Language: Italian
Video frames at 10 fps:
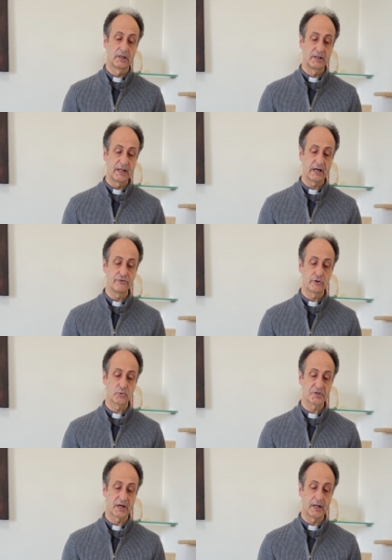né a
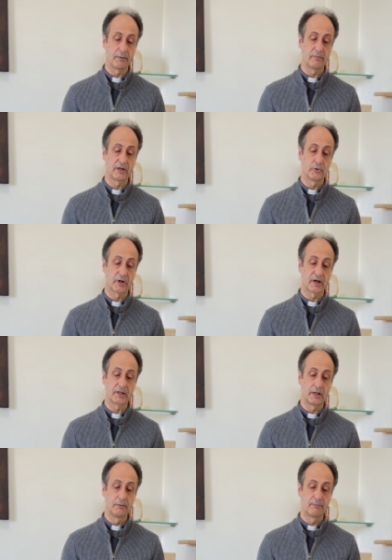Gerusalemme
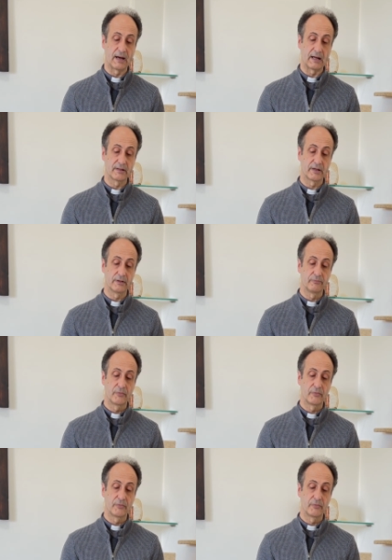adorerete il Padre.